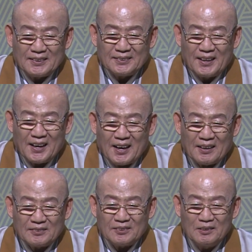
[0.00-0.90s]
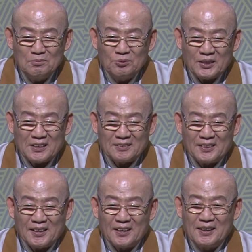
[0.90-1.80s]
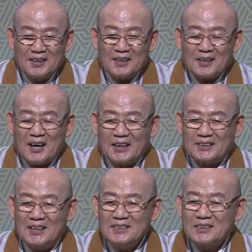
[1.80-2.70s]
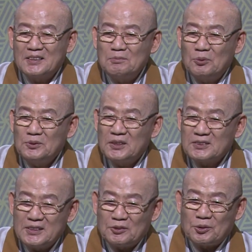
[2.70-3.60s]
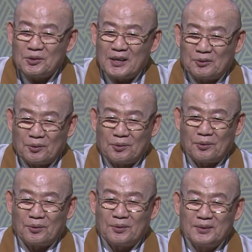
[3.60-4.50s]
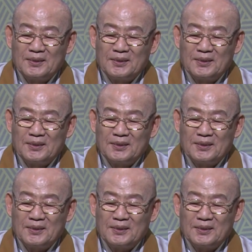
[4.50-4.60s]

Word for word: 내가 성불하는데 가장 근본 정신이 되어야 되고